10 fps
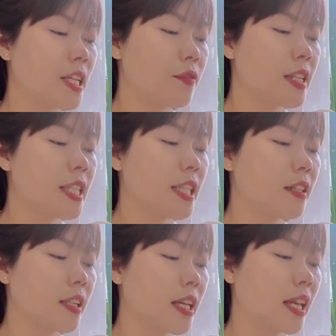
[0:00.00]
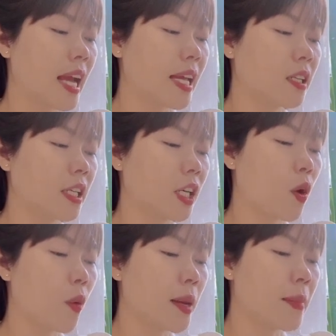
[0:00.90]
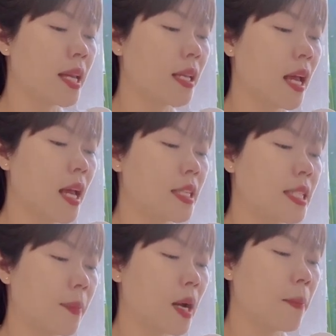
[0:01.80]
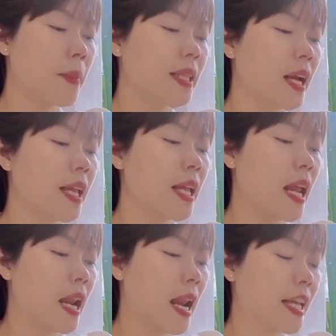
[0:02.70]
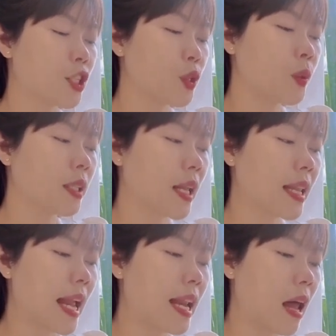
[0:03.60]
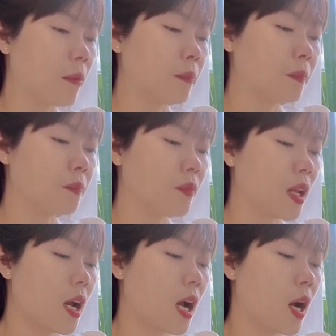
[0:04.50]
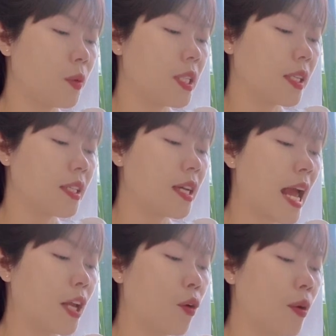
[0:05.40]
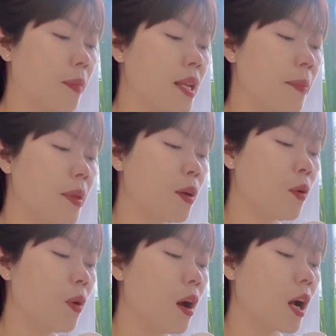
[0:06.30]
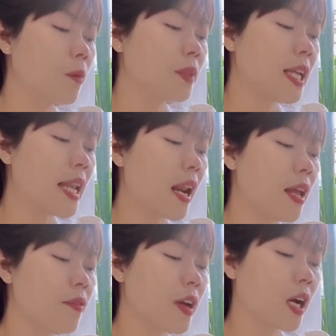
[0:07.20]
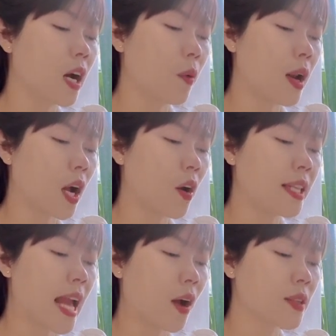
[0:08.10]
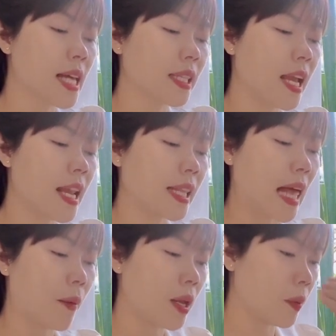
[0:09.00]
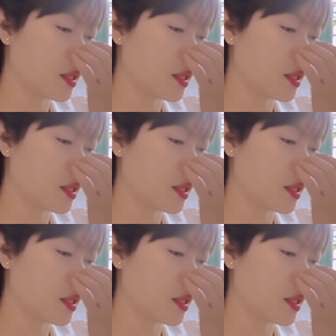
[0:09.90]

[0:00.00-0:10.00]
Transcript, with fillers: Trình Phi Chỉ thừa nhận hai người có quen biết, Diệp Khâm mới thấy lạnh run tận đáy lòng. Cậu chợt nhớ lại hồi mới debut, công ty đã lấy việc cậu là con nhà có gia thế để tạo hiệu